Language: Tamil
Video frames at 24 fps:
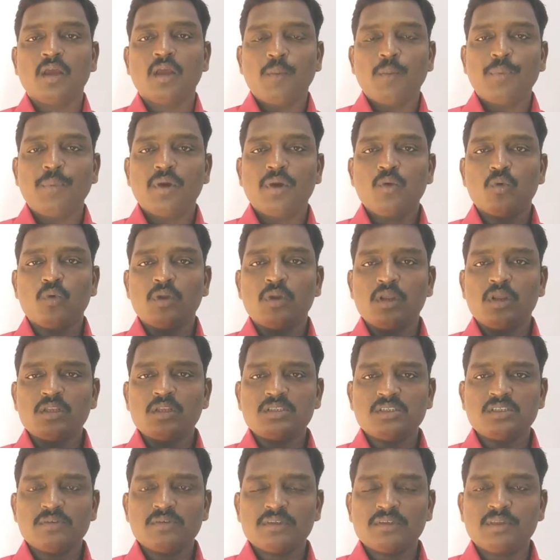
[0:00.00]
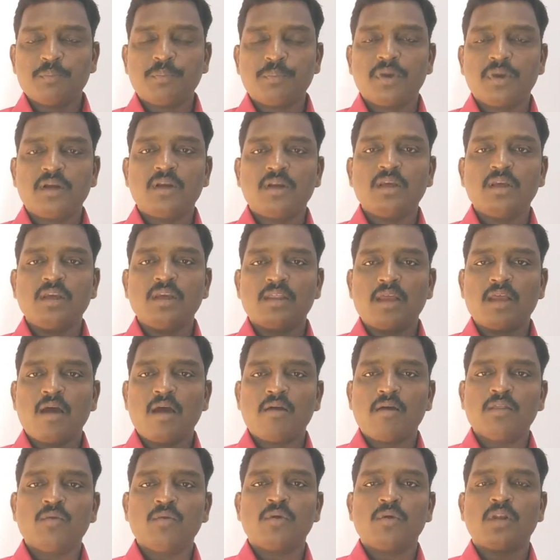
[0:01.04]
அப்போ உணர்ச்சி வசப்பட்டு
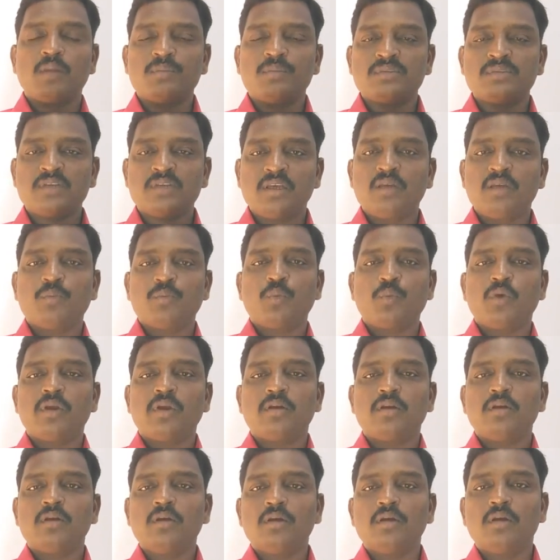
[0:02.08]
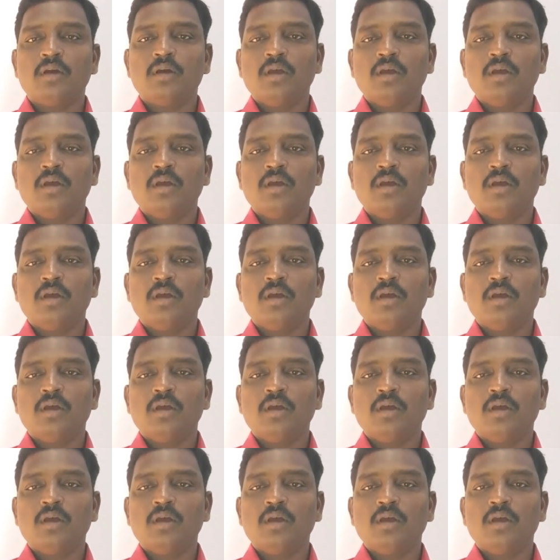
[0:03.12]
ஏதாவது ஒன்று நம்ம செய்ய போயிட்டு